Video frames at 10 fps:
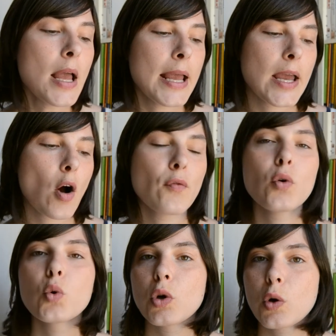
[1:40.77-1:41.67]
e ho
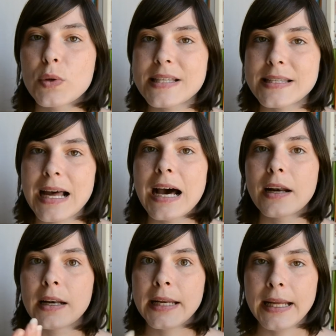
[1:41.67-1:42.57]
voluto
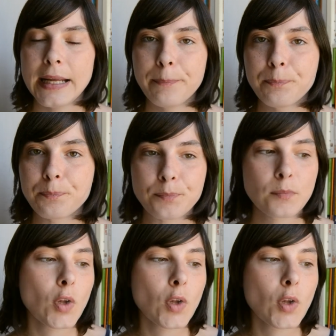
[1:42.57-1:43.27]
acquistarne mm,